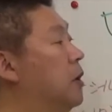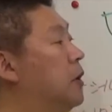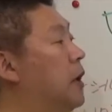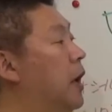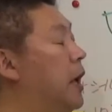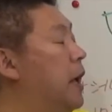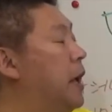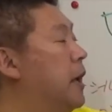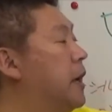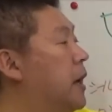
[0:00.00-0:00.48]

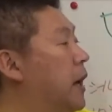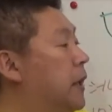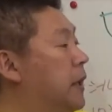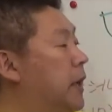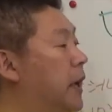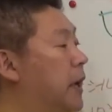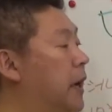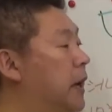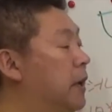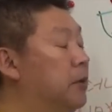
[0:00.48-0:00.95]
定価
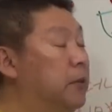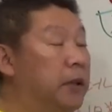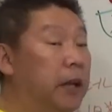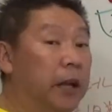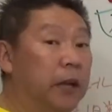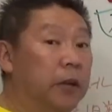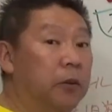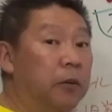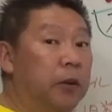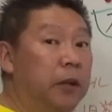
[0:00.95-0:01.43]
である
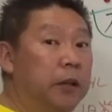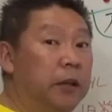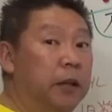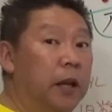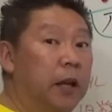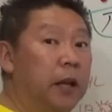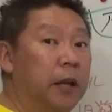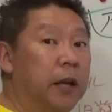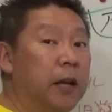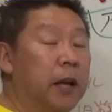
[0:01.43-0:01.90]
程度の一
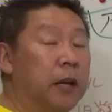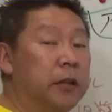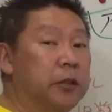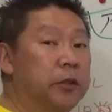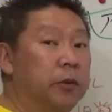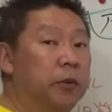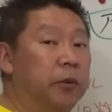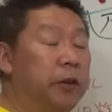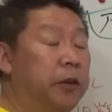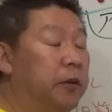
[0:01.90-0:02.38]
定期間
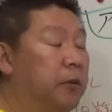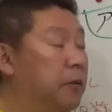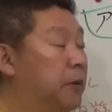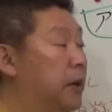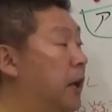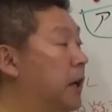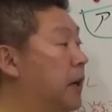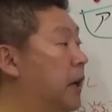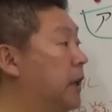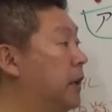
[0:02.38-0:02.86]
商品を
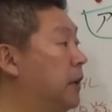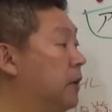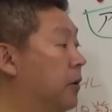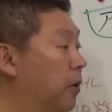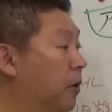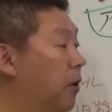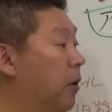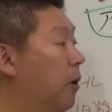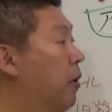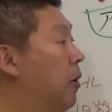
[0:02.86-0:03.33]
売らない
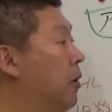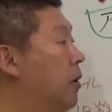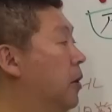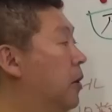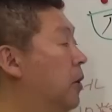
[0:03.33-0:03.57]
と